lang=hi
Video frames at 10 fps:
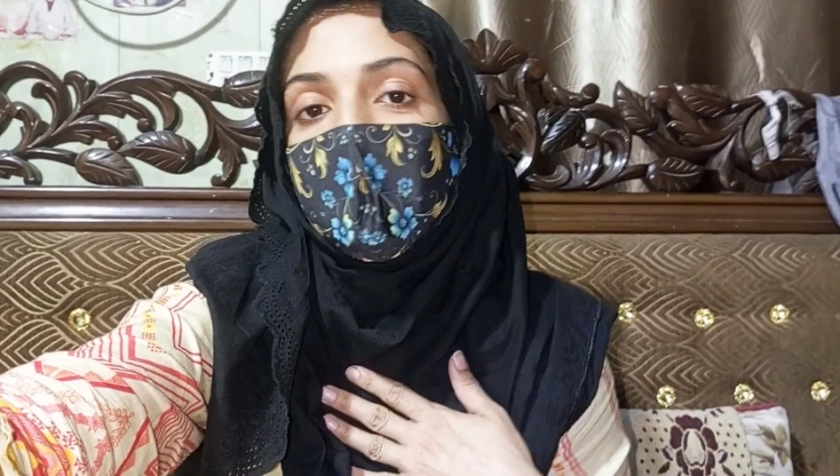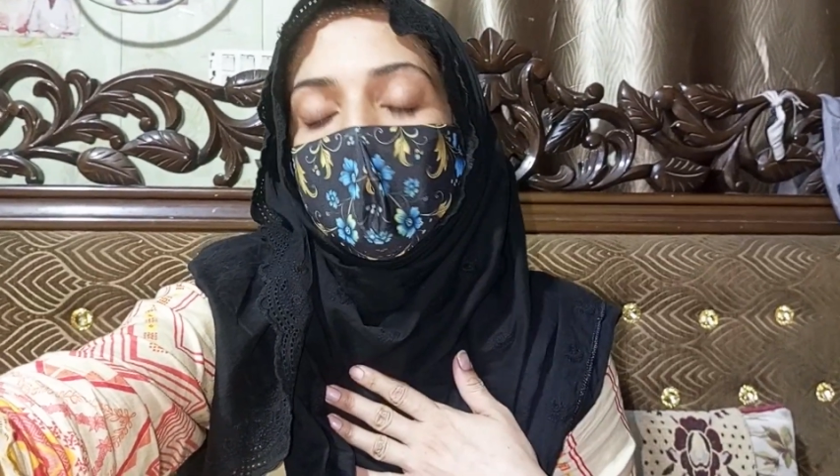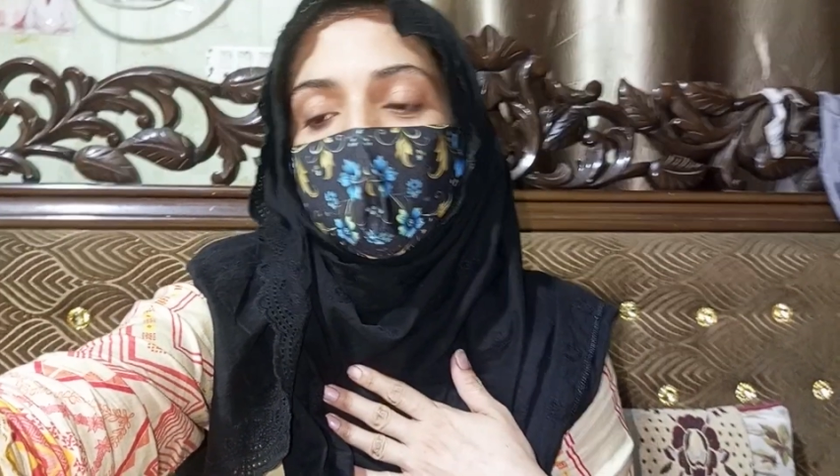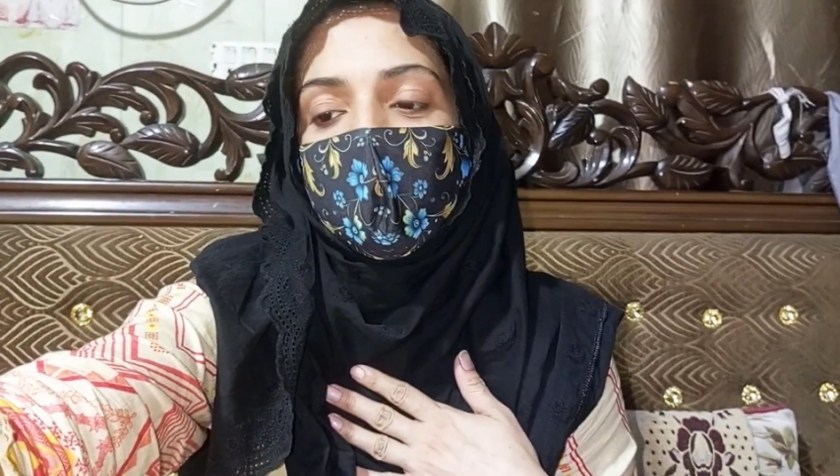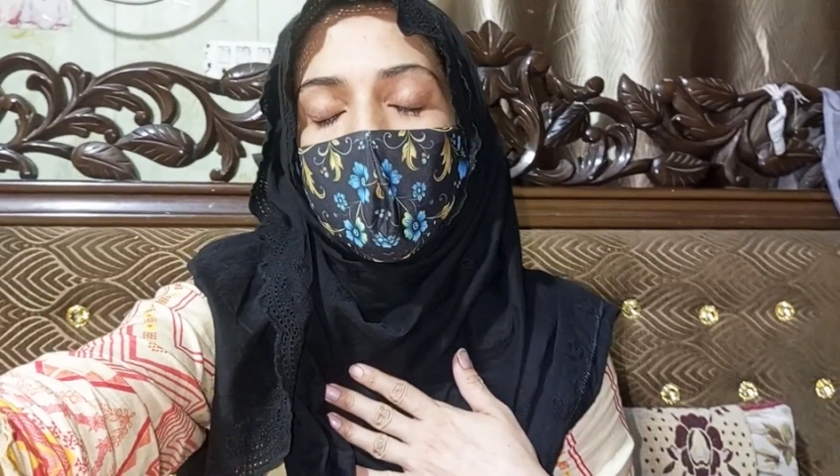
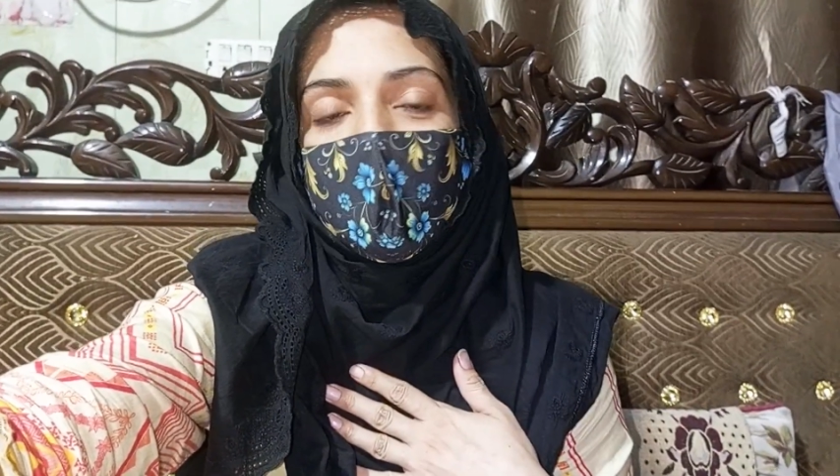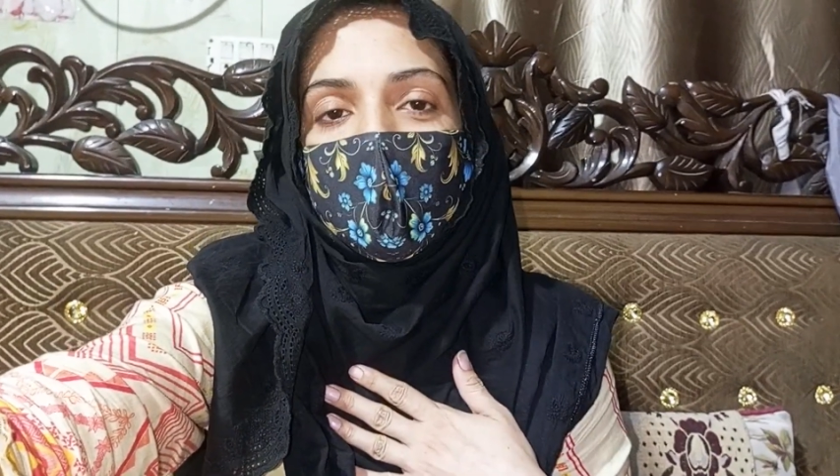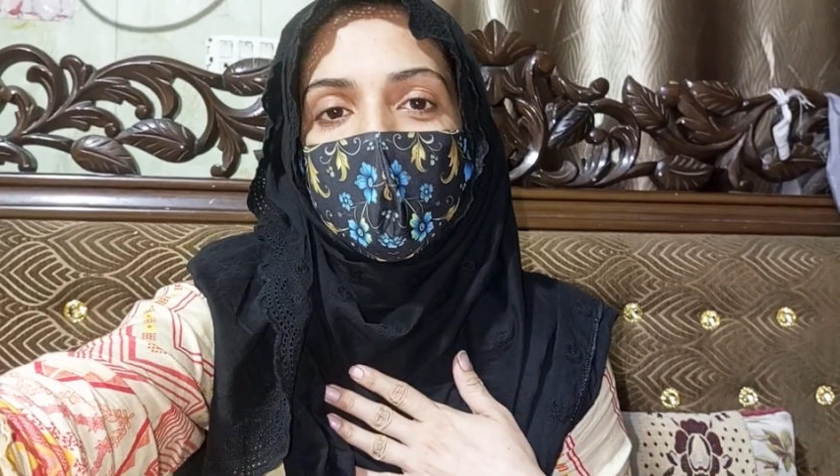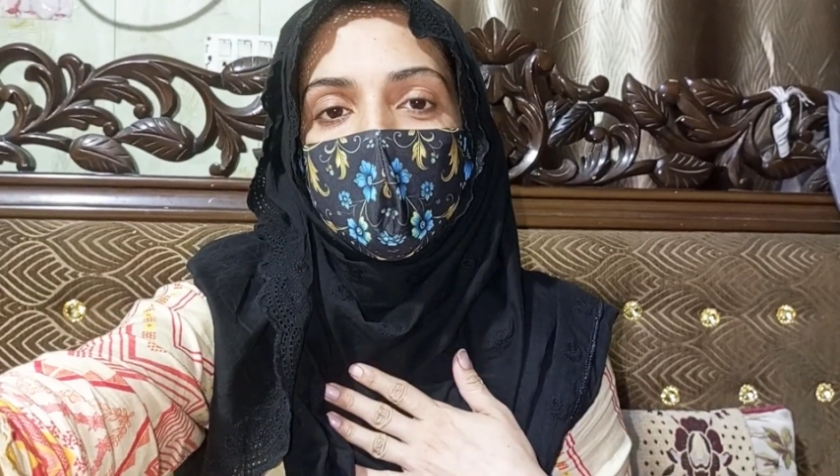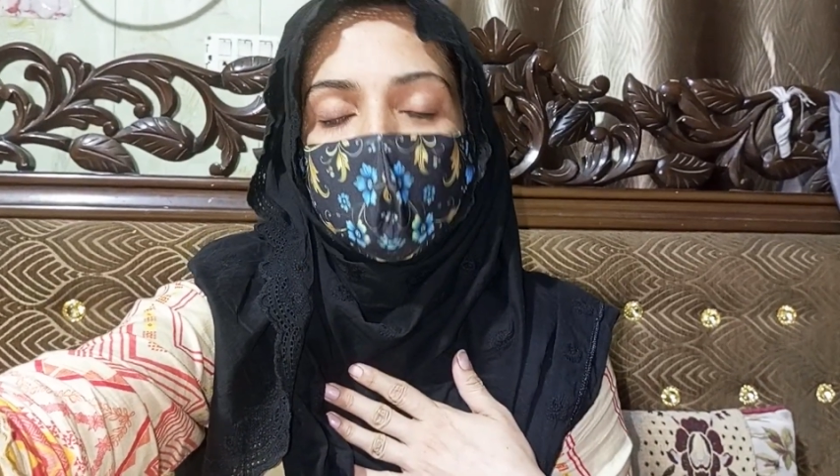तो आप लोगों
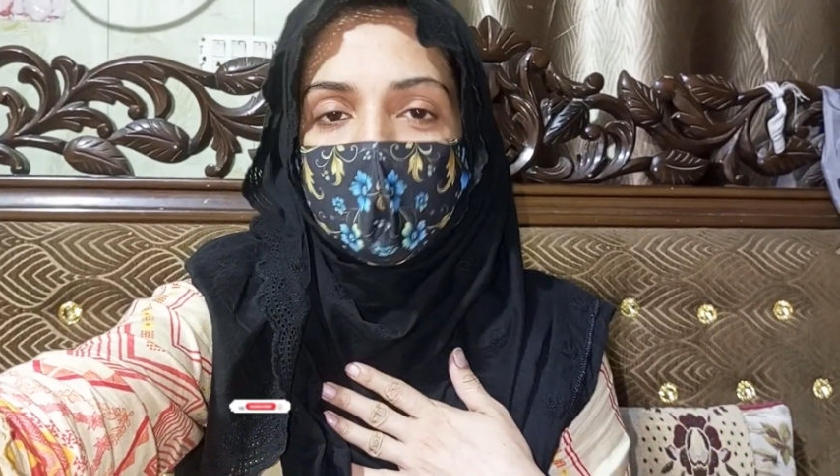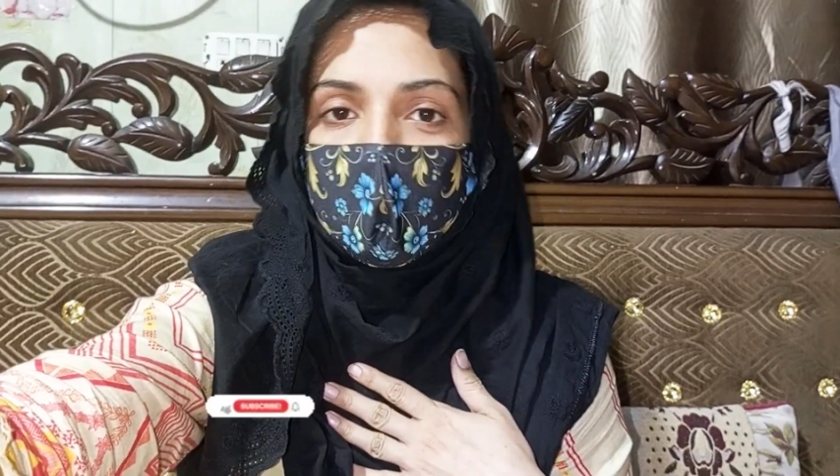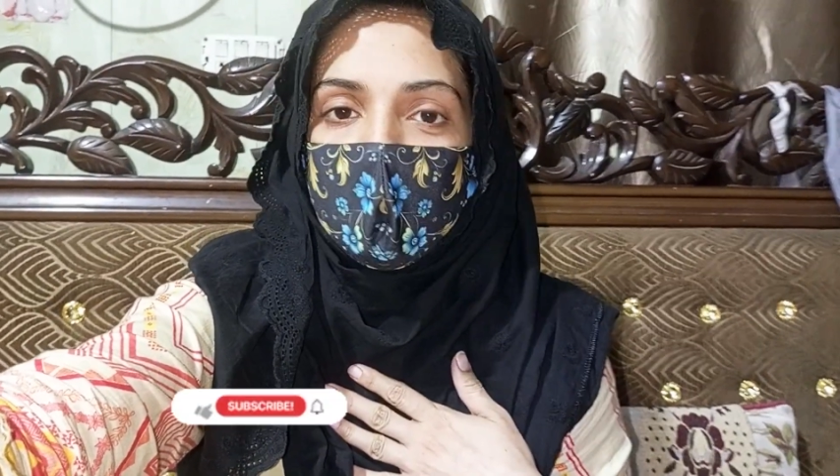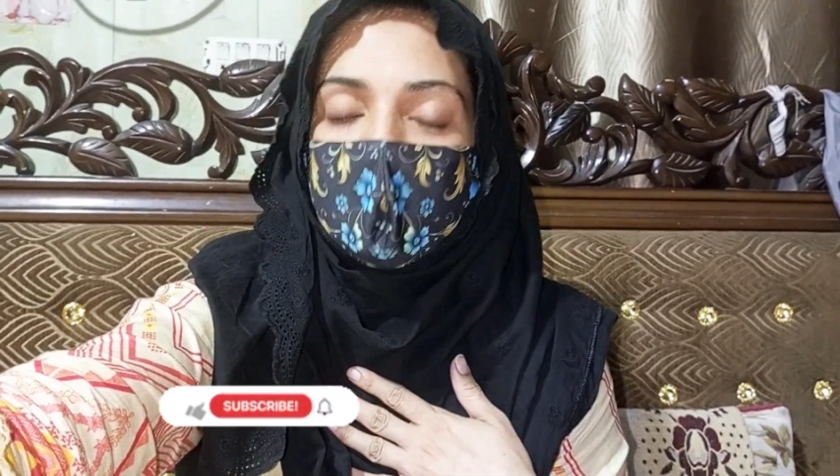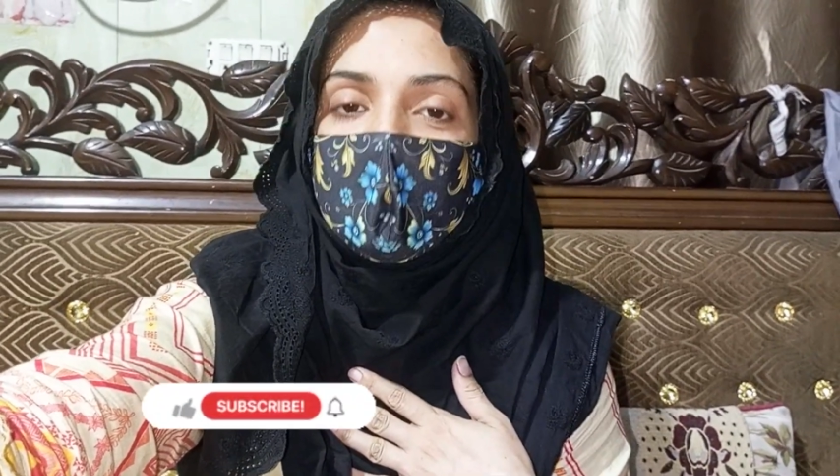ने मुझे भी
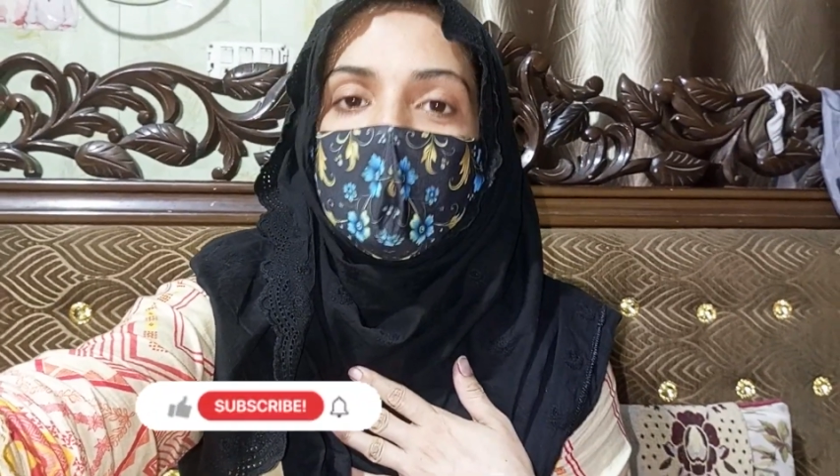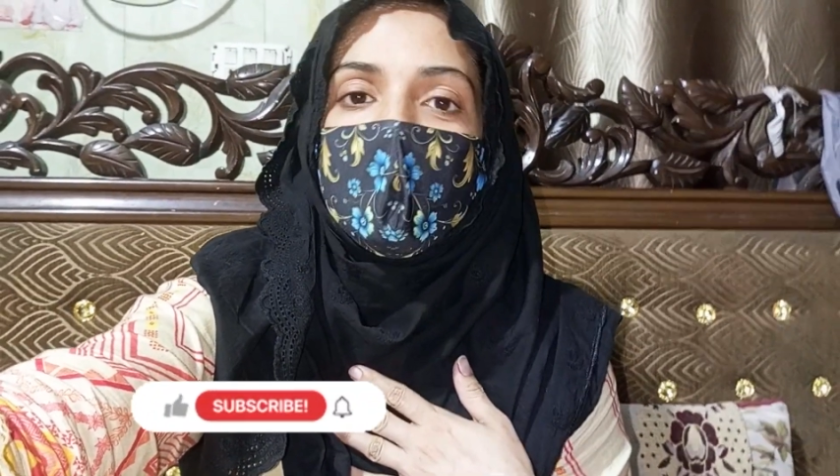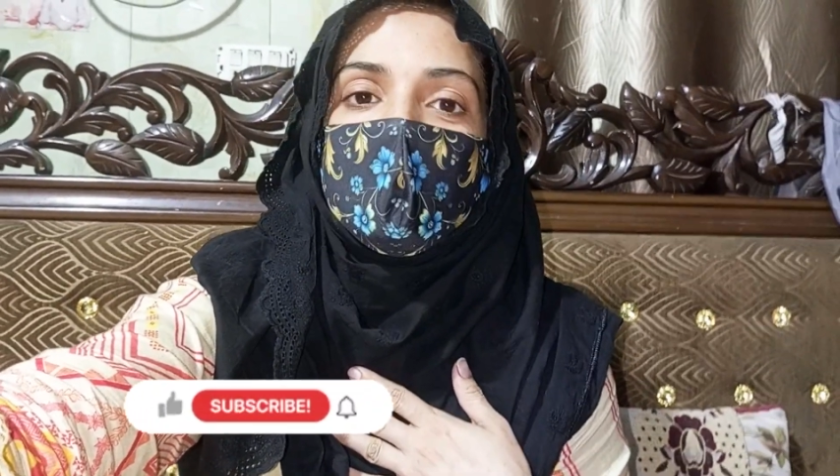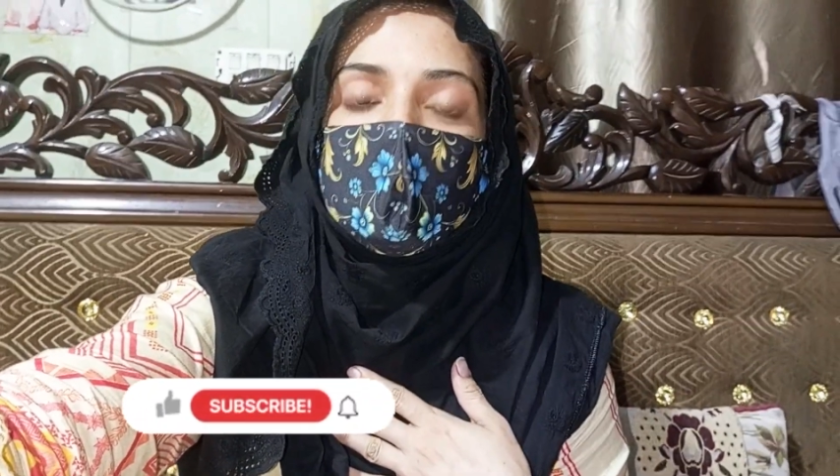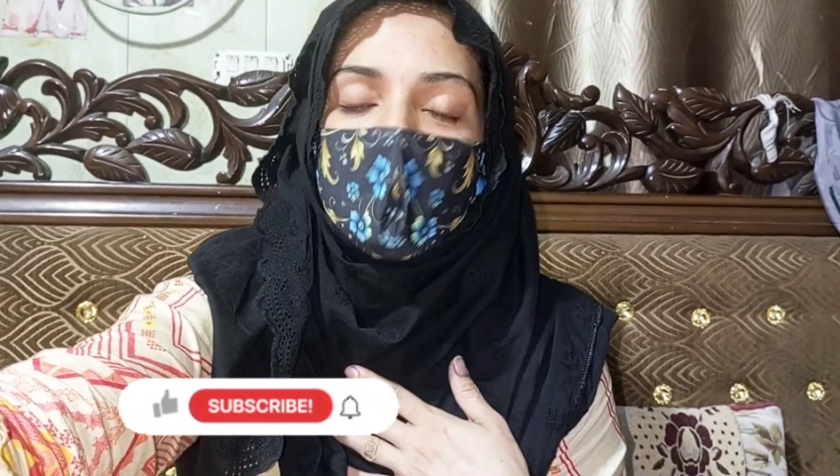कमेंट करना है
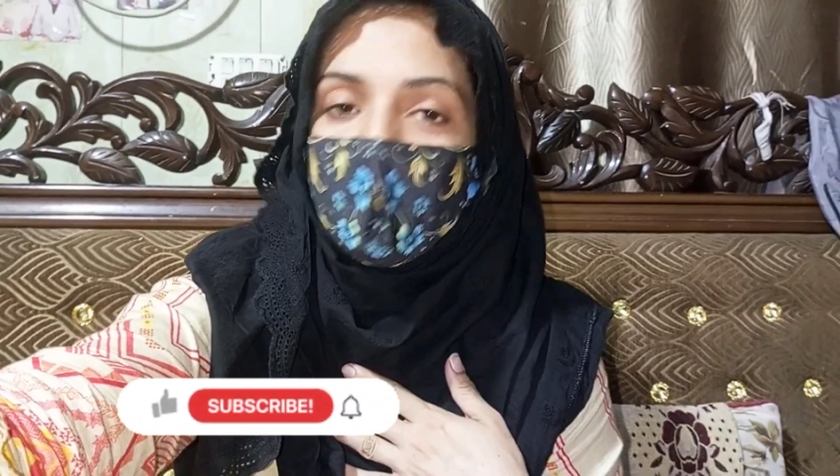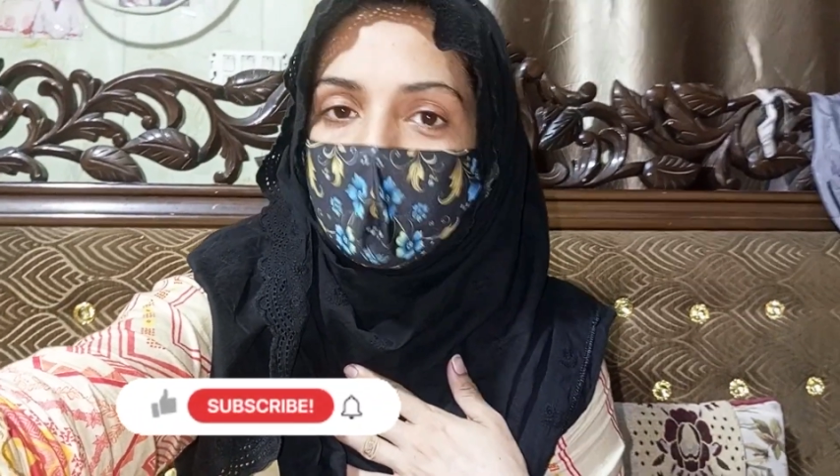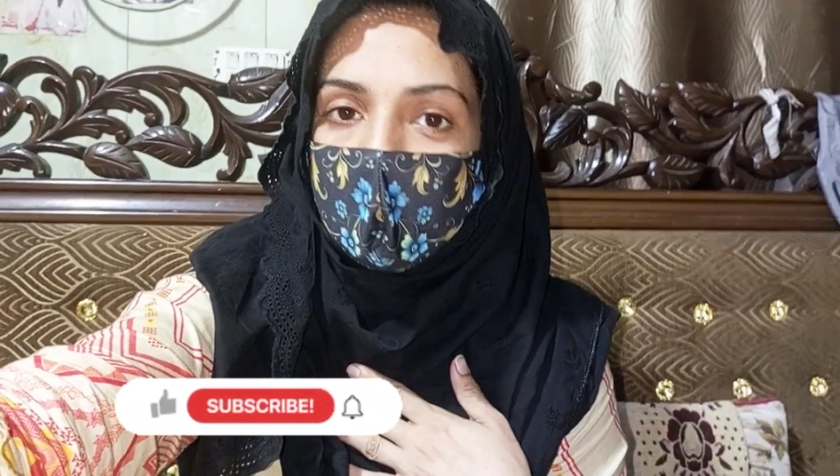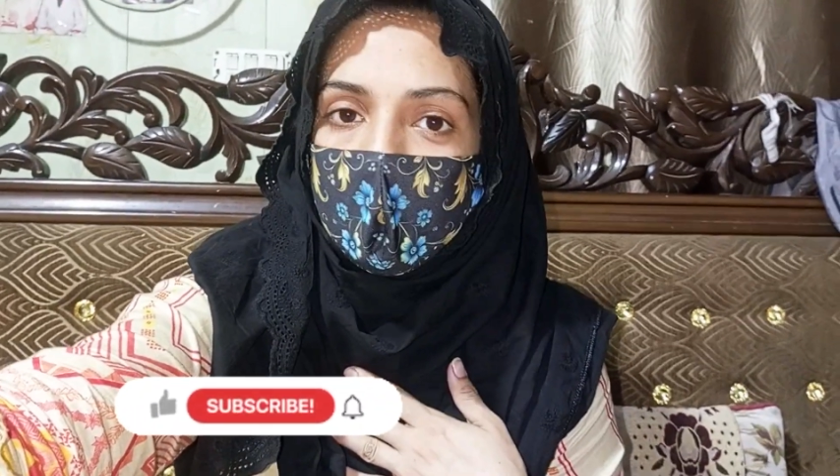मुझे सपोर्ट करना